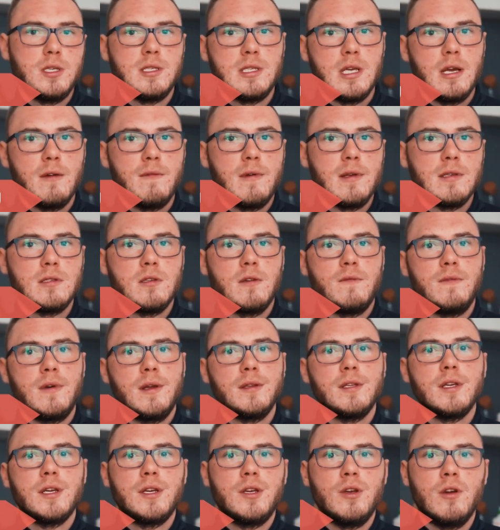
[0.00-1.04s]

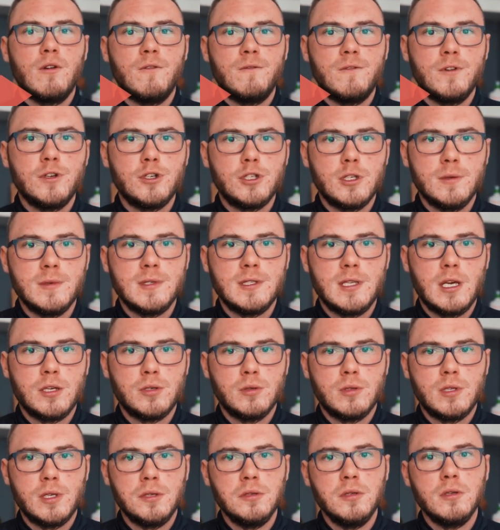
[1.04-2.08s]
zaawansowanych i o wyższym stażu
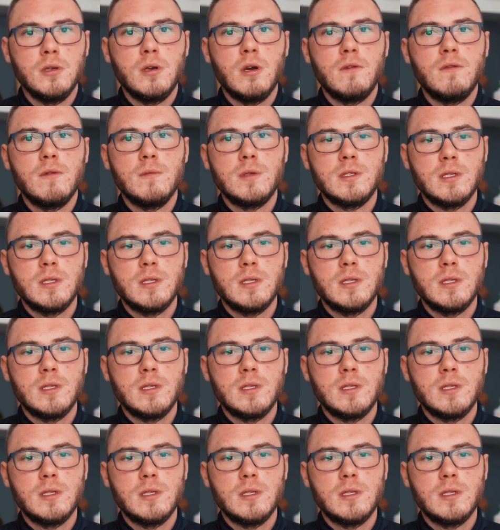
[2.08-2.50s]
treningowym,